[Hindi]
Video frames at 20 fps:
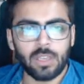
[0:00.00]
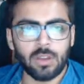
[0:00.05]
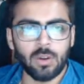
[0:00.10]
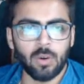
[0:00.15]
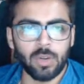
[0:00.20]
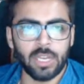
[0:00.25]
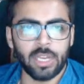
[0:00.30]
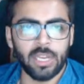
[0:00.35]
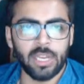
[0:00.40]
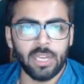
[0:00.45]

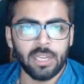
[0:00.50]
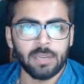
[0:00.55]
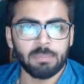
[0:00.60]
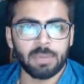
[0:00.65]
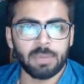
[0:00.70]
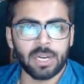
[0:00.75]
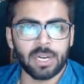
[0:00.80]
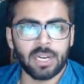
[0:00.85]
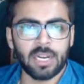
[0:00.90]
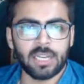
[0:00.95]
ओके
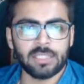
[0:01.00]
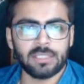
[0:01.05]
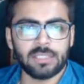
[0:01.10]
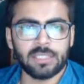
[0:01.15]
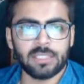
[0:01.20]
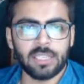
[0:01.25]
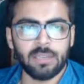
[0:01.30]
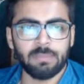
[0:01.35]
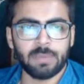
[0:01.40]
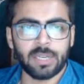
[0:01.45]
प्रहलाद
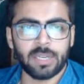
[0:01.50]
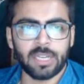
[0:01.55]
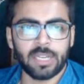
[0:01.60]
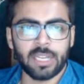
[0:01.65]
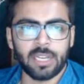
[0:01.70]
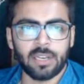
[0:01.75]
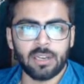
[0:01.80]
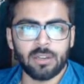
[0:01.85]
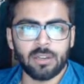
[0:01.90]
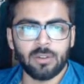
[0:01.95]
सिंह
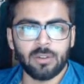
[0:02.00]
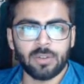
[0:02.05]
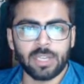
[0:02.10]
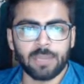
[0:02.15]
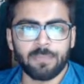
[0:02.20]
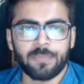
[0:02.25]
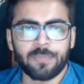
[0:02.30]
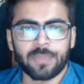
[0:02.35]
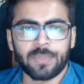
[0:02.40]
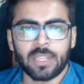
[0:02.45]
पटेल ओके
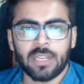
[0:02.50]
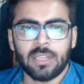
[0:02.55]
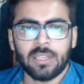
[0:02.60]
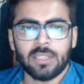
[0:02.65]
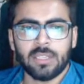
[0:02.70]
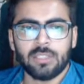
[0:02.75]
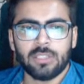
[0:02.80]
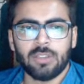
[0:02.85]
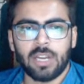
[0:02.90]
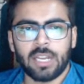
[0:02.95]

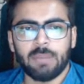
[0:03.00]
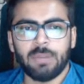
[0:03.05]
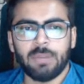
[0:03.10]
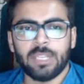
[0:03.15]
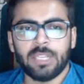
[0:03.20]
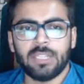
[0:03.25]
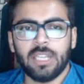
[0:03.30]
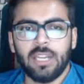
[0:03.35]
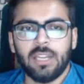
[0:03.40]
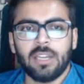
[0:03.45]
सो आगे
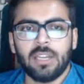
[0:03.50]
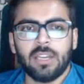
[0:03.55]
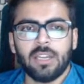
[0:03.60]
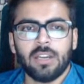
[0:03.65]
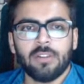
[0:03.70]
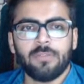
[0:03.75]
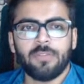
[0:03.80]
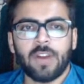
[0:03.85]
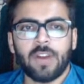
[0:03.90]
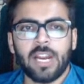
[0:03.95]
बढ़ते हैं
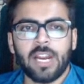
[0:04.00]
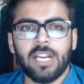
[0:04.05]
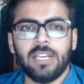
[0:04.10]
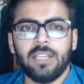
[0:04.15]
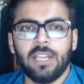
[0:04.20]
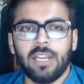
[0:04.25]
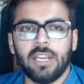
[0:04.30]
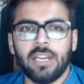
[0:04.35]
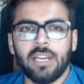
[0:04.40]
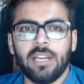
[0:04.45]
फाइंड
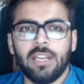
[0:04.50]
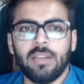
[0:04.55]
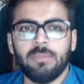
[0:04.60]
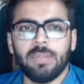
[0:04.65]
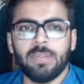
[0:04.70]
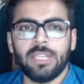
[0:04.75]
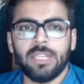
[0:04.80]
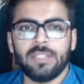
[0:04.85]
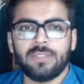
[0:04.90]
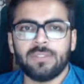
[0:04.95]
द इंडियन
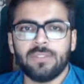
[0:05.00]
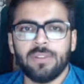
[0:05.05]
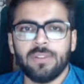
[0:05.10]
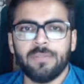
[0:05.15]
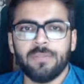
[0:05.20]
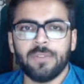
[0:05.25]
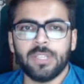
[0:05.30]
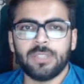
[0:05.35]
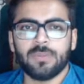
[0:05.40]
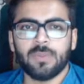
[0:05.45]
मिनिस्ट्री
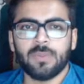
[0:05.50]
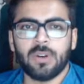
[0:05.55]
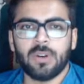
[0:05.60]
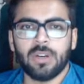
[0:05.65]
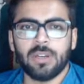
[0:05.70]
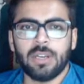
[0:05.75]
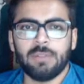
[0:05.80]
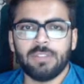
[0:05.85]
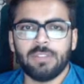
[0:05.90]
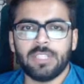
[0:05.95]
विच वॉ
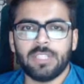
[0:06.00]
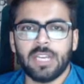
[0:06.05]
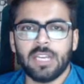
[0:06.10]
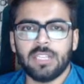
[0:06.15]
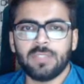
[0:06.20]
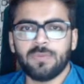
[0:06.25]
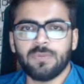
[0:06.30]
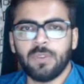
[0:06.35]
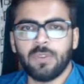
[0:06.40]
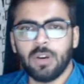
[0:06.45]
विच
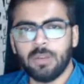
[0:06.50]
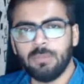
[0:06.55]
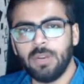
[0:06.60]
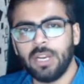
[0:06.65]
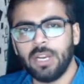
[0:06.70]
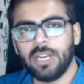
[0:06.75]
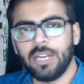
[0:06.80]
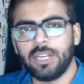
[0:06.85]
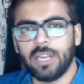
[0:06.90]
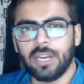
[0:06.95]
हैज़
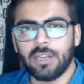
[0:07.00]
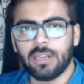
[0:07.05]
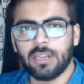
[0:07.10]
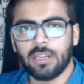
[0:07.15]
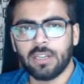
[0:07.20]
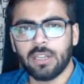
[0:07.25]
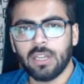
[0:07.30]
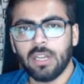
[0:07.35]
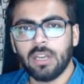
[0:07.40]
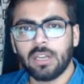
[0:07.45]
फॉर्मुलेटेड
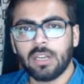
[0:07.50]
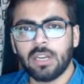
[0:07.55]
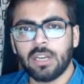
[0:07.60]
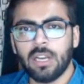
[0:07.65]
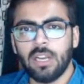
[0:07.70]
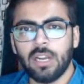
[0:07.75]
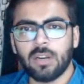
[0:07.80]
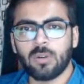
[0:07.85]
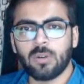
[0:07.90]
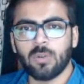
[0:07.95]

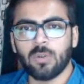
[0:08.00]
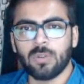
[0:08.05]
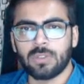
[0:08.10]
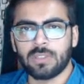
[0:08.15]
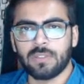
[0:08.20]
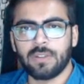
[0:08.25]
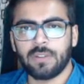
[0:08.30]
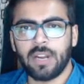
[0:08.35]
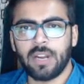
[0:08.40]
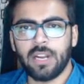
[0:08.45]
कलर
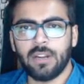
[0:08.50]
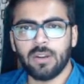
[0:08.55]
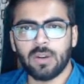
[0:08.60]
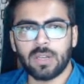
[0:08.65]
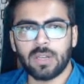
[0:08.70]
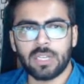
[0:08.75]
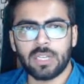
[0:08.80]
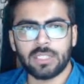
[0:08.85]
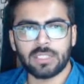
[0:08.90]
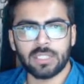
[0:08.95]
कोड्स रेड
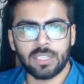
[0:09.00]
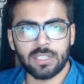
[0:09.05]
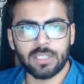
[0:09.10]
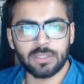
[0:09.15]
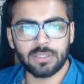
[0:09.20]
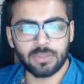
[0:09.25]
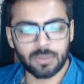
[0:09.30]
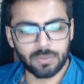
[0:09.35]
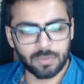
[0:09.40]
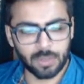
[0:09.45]
ऑरेंज
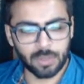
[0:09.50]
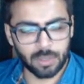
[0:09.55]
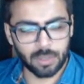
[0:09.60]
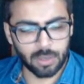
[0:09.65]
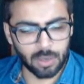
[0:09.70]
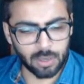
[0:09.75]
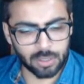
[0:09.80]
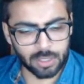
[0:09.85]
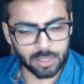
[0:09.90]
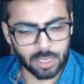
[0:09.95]
ग्रीन जोन फॉर
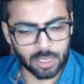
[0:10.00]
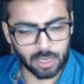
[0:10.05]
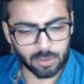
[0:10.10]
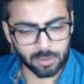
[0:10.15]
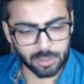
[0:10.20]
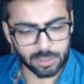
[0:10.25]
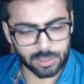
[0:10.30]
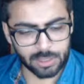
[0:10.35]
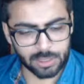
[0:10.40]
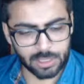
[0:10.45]

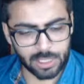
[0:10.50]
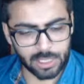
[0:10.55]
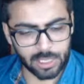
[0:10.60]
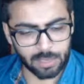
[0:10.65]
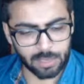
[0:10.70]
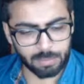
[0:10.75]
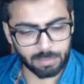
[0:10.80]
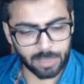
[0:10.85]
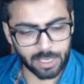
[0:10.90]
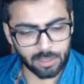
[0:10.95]
लॉकडाउन ठीक
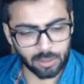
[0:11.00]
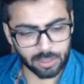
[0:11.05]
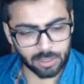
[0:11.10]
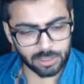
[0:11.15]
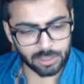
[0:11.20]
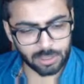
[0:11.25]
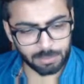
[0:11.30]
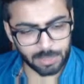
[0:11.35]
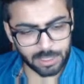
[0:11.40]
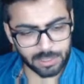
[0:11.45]
है भाई कौन
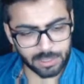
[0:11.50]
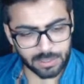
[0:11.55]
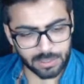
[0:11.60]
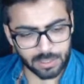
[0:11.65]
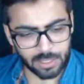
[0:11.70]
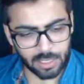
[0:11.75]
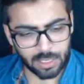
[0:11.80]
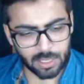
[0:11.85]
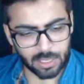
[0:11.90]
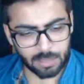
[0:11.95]
सी
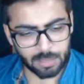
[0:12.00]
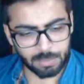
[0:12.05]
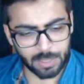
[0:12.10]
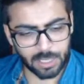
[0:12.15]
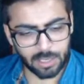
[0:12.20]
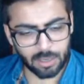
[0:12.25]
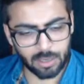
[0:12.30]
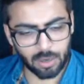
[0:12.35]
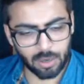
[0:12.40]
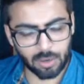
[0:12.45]
मिनिस्ट्री ने यहाँ
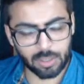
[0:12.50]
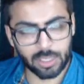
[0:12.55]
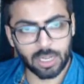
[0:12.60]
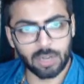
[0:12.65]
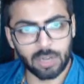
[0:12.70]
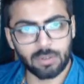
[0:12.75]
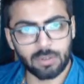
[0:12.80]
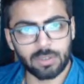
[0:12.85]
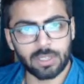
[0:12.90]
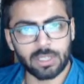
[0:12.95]
पे
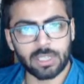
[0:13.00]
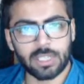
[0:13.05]
लॉकडाउन